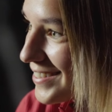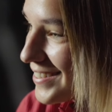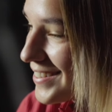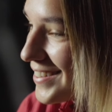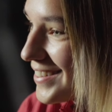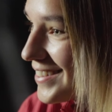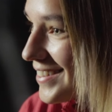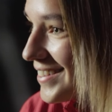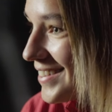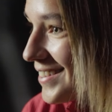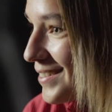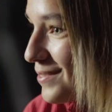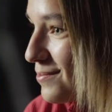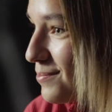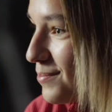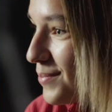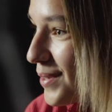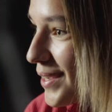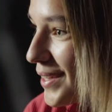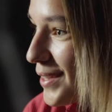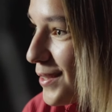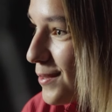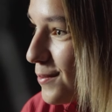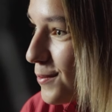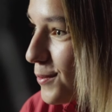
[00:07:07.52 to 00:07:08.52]
Вот
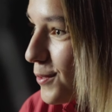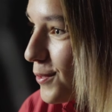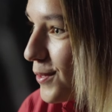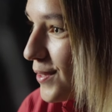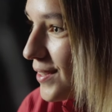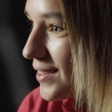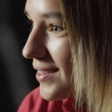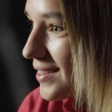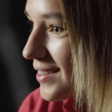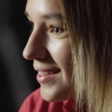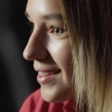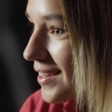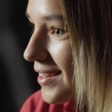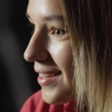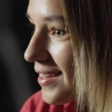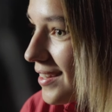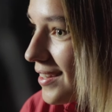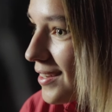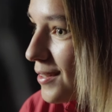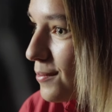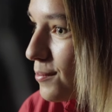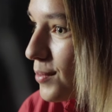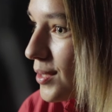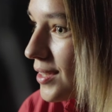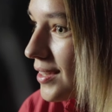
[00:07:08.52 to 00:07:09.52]
поэтому только,
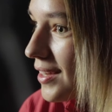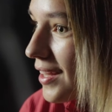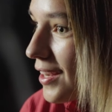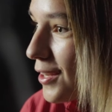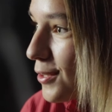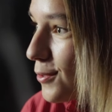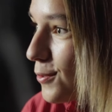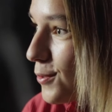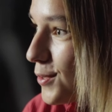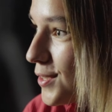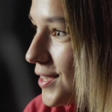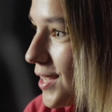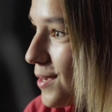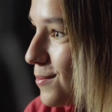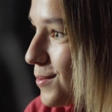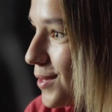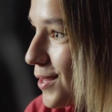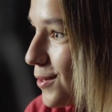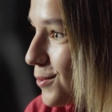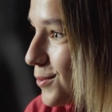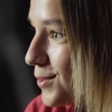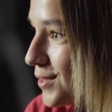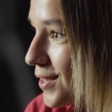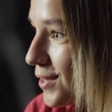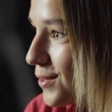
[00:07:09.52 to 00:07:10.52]
наверное, благодаря друзьям
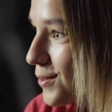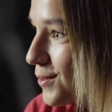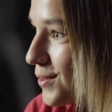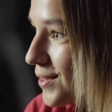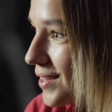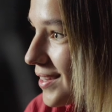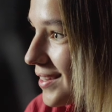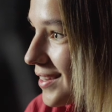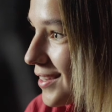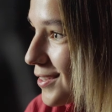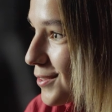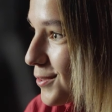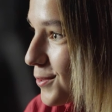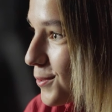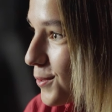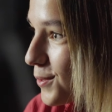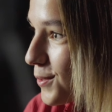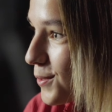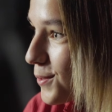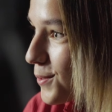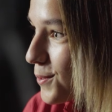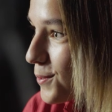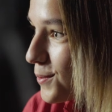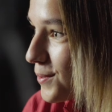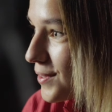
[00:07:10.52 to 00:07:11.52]
я узнаю иногда
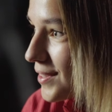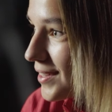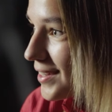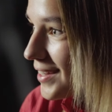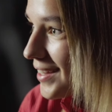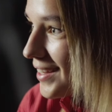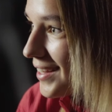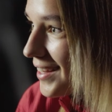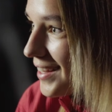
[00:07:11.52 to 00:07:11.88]
что-то новое.